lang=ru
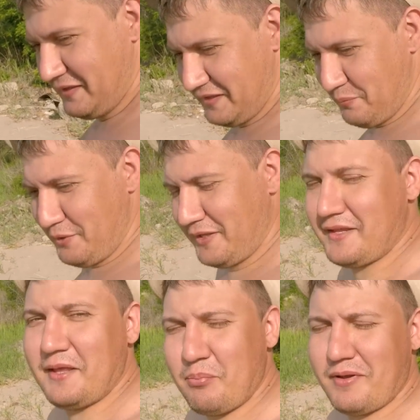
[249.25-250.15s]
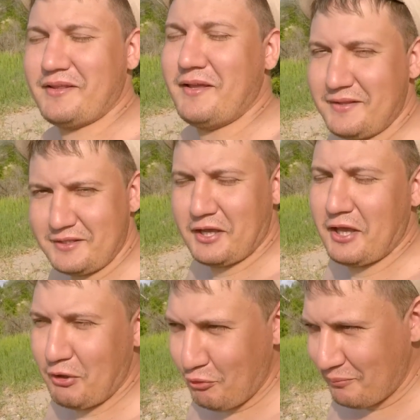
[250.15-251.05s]
на меня напала
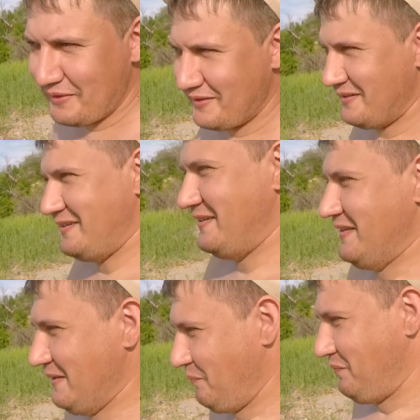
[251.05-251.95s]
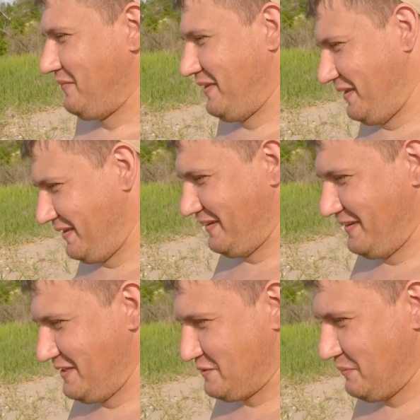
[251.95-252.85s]
дохрема
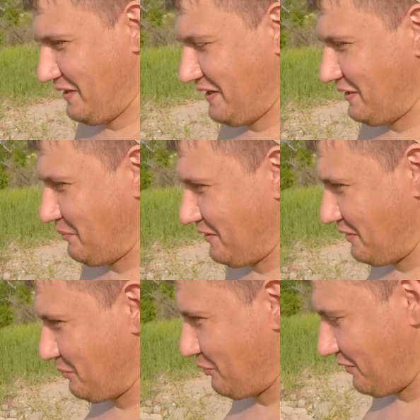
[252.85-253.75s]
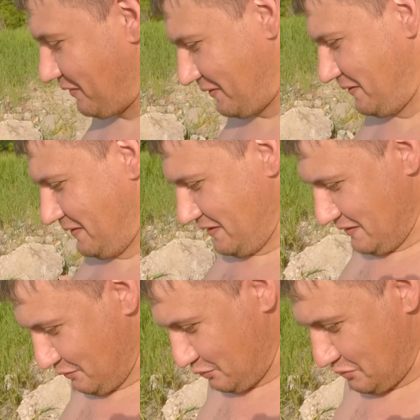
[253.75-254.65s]
и сморила меня немного.
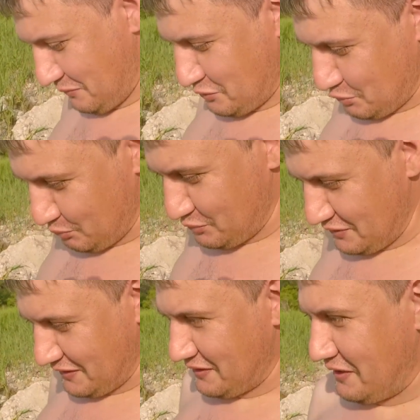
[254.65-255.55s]
В общем, очнулся я от